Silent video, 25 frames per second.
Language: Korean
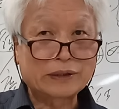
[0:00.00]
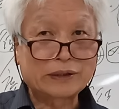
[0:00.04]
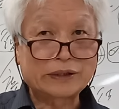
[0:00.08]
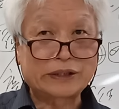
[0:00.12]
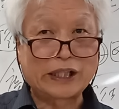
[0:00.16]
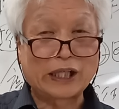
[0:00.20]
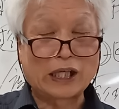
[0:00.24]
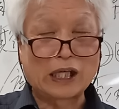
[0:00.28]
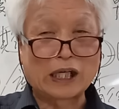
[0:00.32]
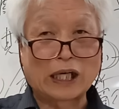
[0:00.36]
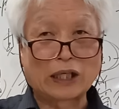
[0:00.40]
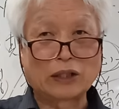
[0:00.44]

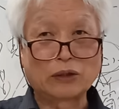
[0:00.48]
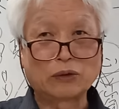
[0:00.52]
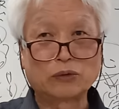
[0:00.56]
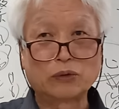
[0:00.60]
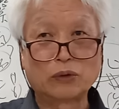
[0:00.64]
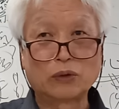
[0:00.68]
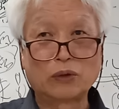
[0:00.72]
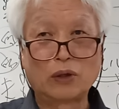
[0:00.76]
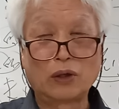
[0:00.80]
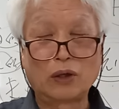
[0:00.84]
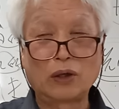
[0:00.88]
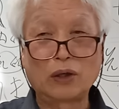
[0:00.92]
재를 하는
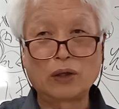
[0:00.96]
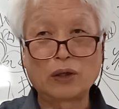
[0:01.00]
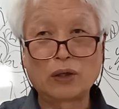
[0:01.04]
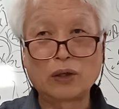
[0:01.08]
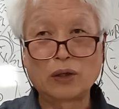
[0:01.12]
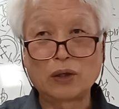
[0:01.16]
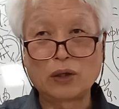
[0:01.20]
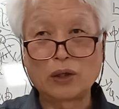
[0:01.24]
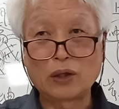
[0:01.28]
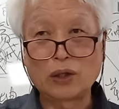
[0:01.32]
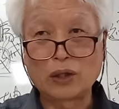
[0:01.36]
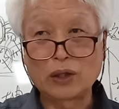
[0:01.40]
거고,
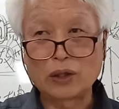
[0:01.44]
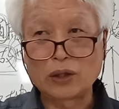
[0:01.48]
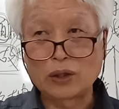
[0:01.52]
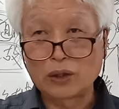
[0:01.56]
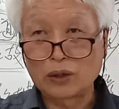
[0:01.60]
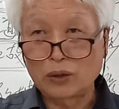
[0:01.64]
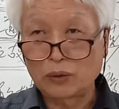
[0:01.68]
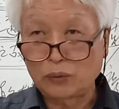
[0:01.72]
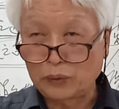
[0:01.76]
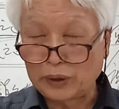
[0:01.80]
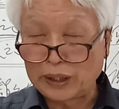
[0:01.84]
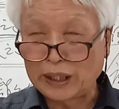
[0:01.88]

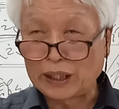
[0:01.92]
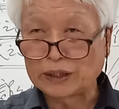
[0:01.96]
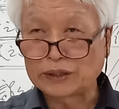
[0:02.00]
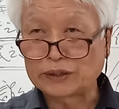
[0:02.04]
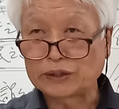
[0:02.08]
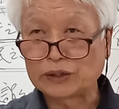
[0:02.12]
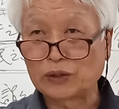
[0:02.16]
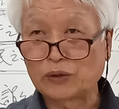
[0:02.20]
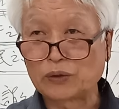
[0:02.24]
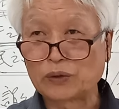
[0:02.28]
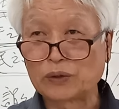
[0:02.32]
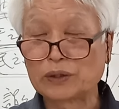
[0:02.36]

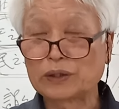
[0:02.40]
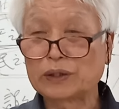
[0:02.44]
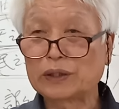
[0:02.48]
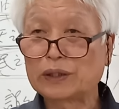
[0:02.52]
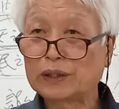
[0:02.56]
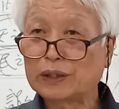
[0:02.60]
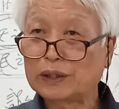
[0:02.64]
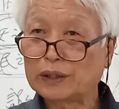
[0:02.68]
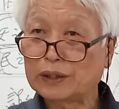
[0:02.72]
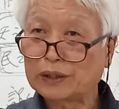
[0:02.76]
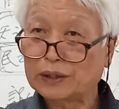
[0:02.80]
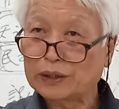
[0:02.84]

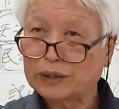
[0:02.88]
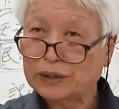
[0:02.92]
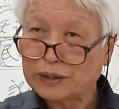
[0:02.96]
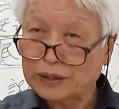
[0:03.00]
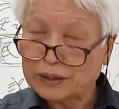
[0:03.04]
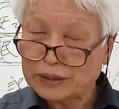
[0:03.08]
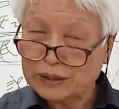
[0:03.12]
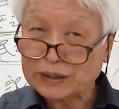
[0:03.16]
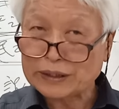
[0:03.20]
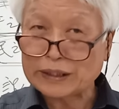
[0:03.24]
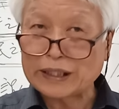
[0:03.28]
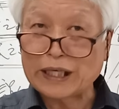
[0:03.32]
외적으로는
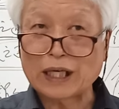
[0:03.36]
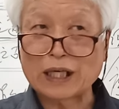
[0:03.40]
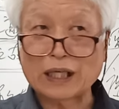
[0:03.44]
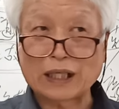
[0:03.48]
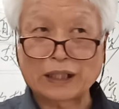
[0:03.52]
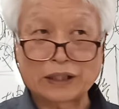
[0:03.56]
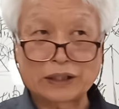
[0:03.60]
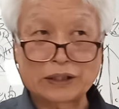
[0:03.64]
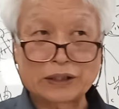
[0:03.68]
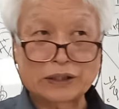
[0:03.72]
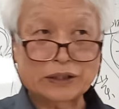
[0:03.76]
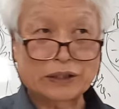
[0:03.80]
개를
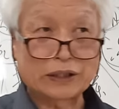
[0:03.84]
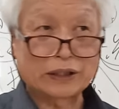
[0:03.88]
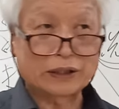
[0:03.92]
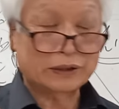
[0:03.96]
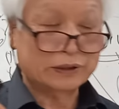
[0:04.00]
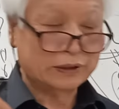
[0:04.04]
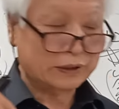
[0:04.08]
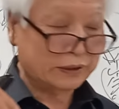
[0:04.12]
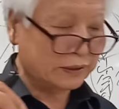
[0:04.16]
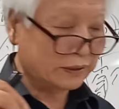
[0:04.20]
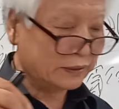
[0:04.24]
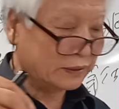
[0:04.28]
하는 거예요.
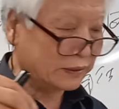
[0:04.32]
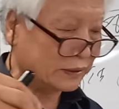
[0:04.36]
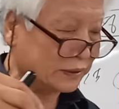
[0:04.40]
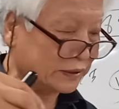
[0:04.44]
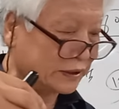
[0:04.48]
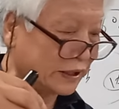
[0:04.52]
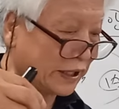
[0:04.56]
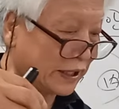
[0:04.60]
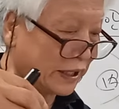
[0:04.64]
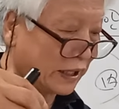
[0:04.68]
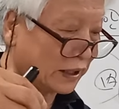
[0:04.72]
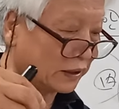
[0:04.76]

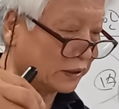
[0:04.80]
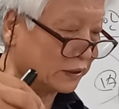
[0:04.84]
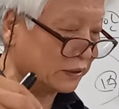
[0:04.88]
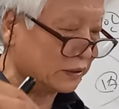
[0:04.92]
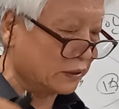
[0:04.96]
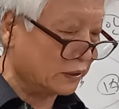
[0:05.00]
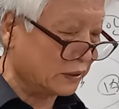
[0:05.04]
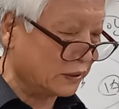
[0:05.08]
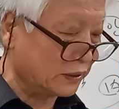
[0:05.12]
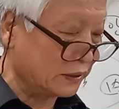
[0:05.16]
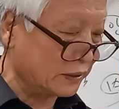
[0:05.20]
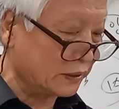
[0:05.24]
재개하는
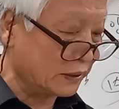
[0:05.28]
거죠.